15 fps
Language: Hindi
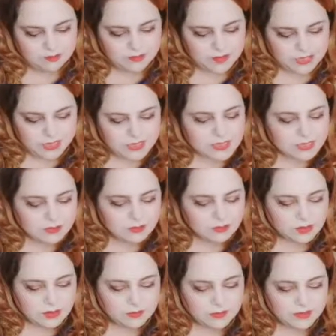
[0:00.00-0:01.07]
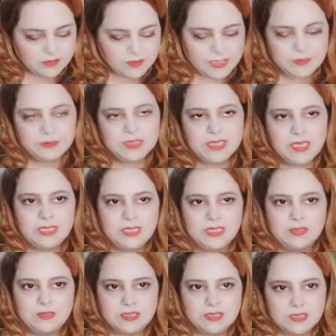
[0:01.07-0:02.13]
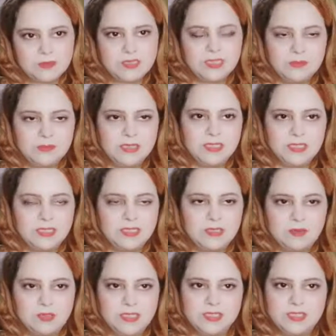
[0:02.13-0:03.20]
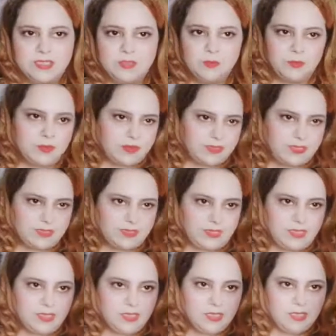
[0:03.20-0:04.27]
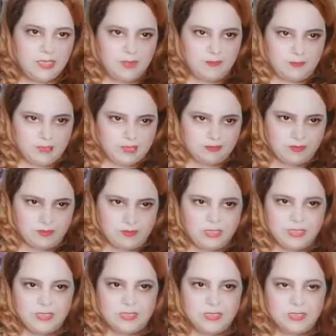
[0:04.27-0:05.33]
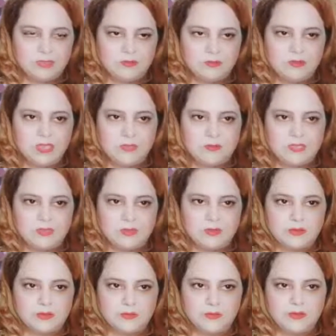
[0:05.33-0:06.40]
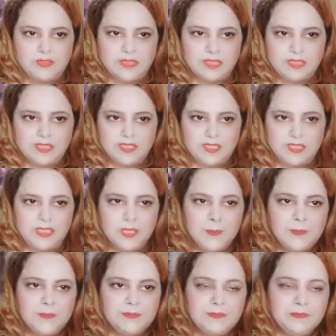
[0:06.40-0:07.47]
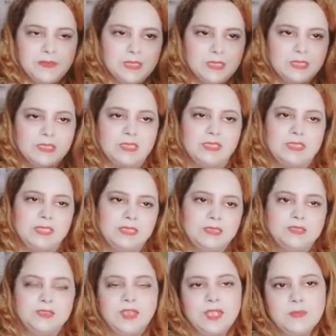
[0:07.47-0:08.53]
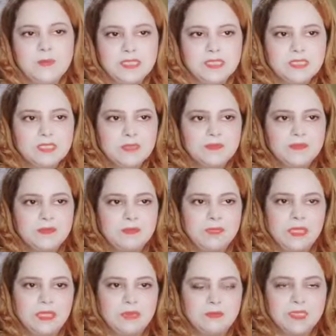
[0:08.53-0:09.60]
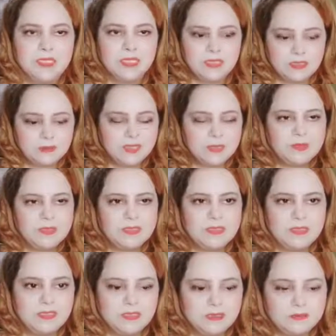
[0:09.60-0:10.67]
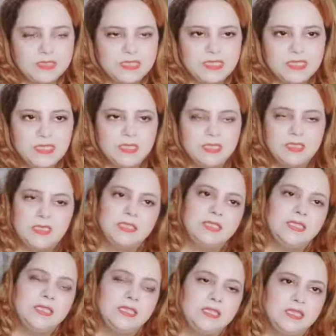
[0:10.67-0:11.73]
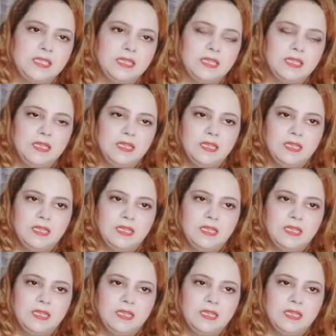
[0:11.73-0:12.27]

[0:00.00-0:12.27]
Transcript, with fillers: मैं कह सकती हूँ अगर मेरी फ्रेंड बता रही है तो इसका मतलब है कि ये कोई अच्छी प्रोडक्ट है मैं एक दफ़ा फिर दिखा दूँ कि आप इसको ज़रूर ट्राई कीजिएगा ठीक है ट्राई मस्ट मैं हमेशा मेरे पास बच्चियाँ या लड़कियाँ या